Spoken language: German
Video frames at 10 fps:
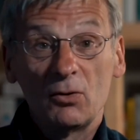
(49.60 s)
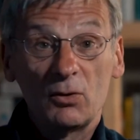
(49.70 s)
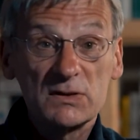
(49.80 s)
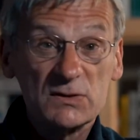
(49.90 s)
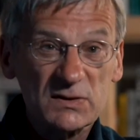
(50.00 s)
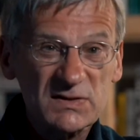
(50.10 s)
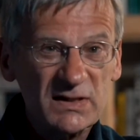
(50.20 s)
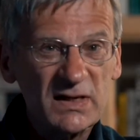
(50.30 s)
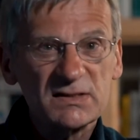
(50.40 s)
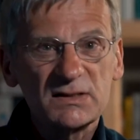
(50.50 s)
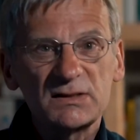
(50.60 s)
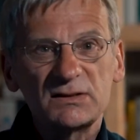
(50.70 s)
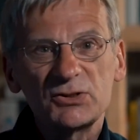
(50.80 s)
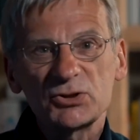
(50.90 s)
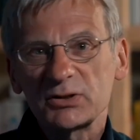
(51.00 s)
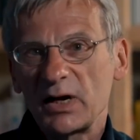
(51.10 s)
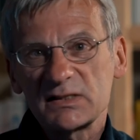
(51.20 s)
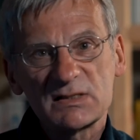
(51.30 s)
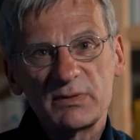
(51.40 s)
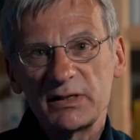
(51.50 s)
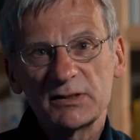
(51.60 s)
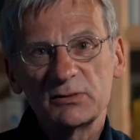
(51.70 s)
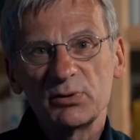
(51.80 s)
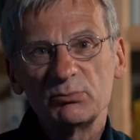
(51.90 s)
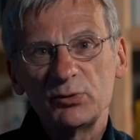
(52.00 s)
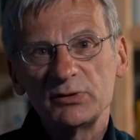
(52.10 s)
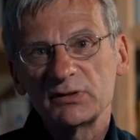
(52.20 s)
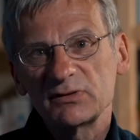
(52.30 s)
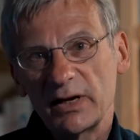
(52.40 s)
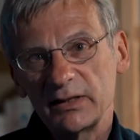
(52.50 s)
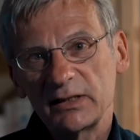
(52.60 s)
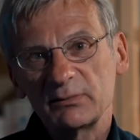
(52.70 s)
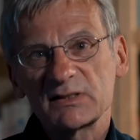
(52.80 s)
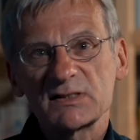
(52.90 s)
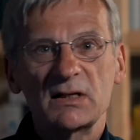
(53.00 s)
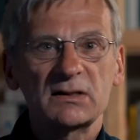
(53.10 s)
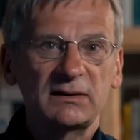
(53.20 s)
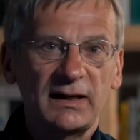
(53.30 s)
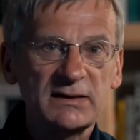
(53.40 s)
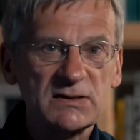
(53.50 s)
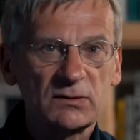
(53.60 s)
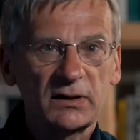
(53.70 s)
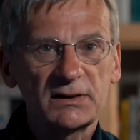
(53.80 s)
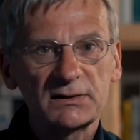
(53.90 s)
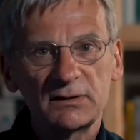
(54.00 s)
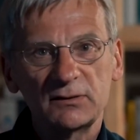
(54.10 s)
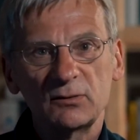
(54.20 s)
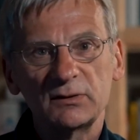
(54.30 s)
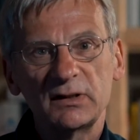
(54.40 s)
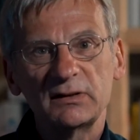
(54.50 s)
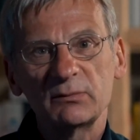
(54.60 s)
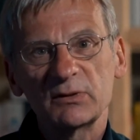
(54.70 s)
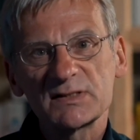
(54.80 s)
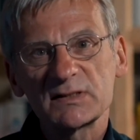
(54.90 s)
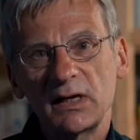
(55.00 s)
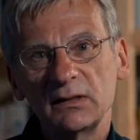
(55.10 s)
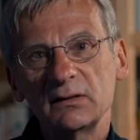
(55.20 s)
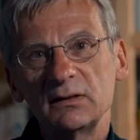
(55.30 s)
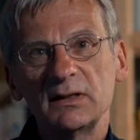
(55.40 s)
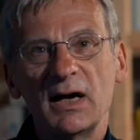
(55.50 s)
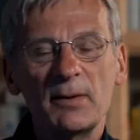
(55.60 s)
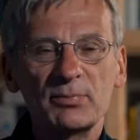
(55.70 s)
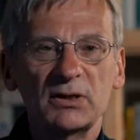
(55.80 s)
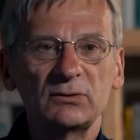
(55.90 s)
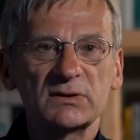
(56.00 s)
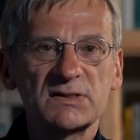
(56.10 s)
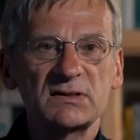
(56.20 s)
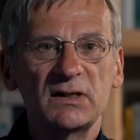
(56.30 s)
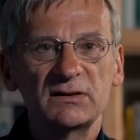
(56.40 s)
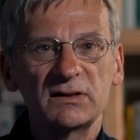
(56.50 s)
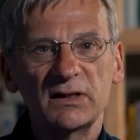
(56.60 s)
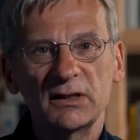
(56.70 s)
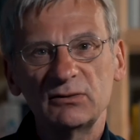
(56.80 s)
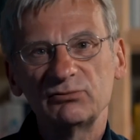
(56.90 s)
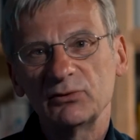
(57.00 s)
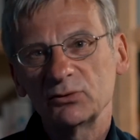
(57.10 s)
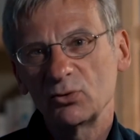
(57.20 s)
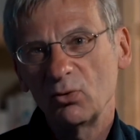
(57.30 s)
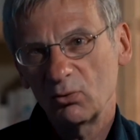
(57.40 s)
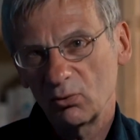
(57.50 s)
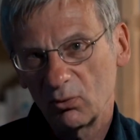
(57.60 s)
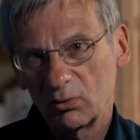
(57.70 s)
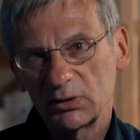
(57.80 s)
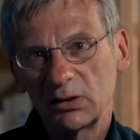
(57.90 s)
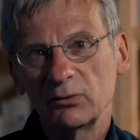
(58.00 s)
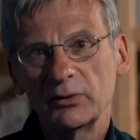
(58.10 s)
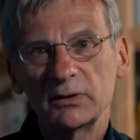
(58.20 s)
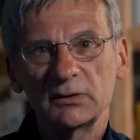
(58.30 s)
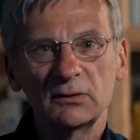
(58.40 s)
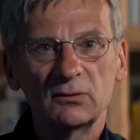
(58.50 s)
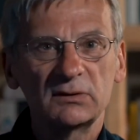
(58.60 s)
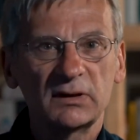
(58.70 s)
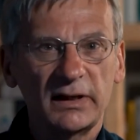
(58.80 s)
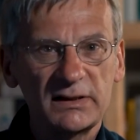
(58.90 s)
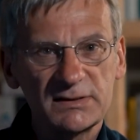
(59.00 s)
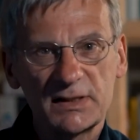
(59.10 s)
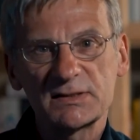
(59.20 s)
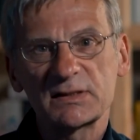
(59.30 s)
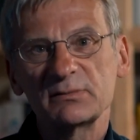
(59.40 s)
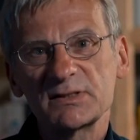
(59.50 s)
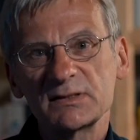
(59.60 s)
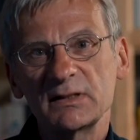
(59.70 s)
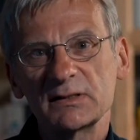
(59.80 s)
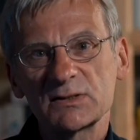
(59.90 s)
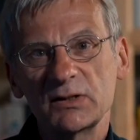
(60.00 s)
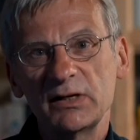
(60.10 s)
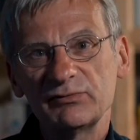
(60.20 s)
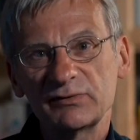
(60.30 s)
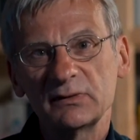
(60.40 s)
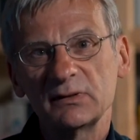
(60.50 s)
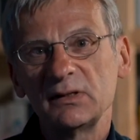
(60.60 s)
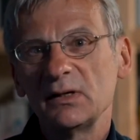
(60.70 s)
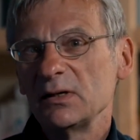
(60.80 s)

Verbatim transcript: Und so sehr sich die Staatsmedien bemühen, die Teilnehmerzahl klein zu rechnen und den Demonstranten die abgenutzten Etiketten von Corona-Leugnern und Rechtsextremisten anzuheften,